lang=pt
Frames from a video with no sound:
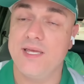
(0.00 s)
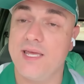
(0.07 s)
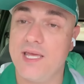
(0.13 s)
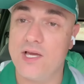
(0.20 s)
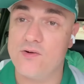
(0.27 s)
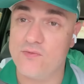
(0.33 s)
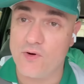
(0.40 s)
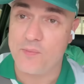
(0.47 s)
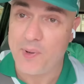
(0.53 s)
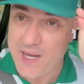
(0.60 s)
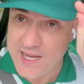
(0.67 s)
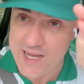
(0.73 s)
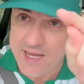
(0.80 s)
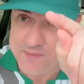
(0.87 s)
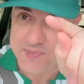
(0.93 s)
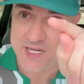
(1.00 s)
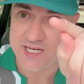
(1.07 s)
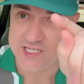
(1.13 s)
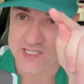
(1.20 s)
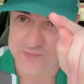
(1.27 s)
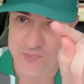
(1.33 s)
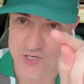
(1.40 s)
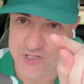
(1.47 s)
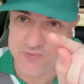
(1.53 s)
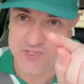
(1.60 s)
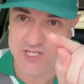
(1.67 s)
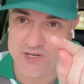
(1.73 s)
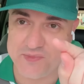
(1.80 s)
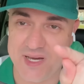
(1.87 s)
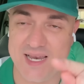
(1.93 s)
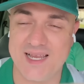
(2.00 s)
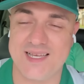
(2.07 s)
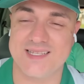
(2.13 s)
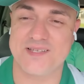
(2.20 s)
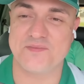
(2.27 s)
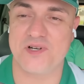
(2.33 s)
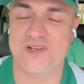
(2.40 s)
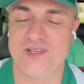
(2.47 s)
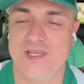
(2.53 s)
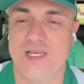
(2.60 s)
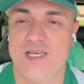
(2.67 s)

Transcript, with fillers: eu vou pagar a breja. Pode me chamar lá, tá bom?